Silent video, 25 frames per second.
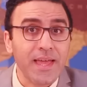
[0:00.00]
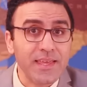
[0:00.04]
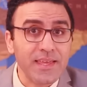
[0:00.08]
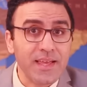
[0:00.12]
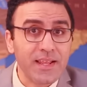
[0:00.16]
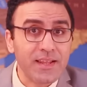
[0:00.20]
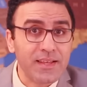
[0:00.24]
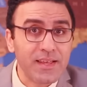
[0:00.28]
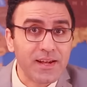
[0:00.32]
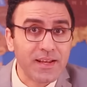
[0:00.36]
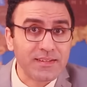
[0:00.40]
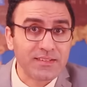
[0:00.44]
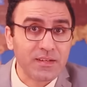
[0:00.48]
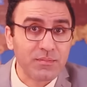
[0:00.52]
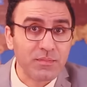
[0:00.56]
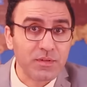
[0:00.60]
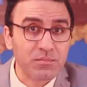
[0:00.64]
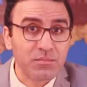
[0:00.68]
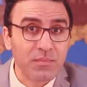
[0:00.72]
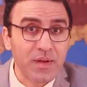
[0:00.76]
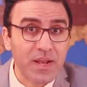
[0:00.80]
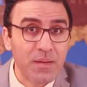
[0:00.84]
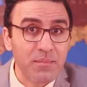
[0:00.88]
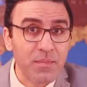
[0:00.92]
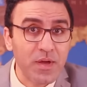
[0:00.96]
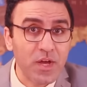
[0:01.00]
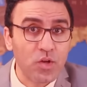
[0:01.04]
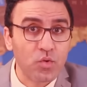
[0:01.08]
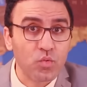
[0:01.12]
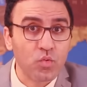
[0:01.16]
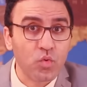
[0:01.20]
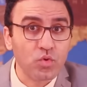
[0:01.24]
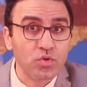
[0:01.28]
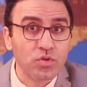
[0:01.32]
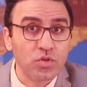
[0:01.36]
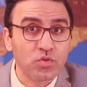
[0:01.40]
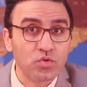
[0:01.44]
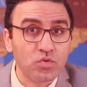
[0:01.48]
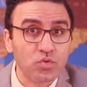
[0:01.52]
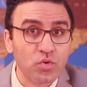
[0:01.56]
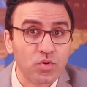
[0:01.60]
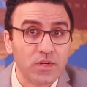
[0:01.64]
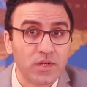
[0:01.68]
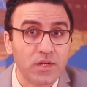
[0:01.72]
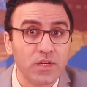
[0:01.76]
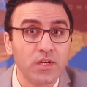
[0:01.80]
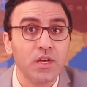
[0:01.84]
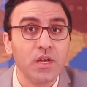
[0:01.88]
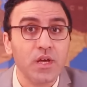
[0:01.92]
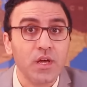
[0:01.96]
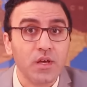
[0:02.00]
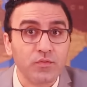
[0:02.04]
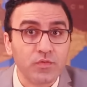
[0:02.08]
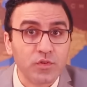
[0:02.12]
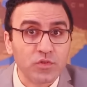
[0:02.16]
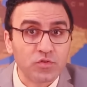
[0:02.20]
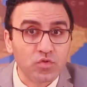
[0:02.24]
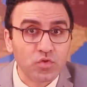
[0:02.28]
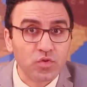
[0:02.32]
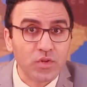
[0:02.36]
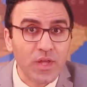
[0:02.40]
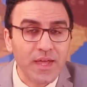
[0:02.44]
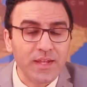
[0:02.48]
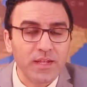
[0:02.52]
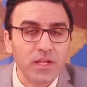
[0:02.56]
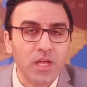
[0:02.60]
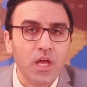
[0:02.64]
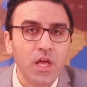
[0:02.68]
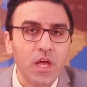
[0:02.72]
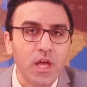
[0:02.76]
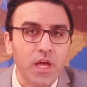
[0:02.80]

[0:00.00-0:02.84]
هي اللي رسمت ملامح الوجود التركي في السودان؟